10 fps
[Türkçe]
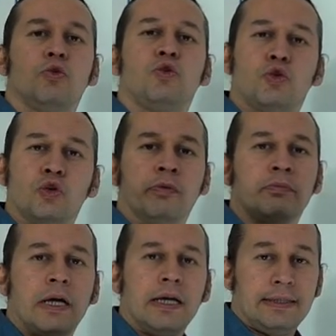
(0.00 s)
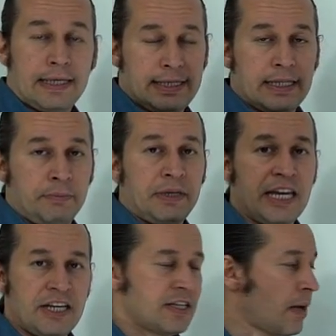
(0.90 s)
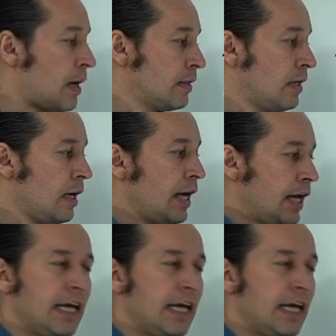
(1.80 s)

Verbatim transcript: uygunum deseydim geniş zamanda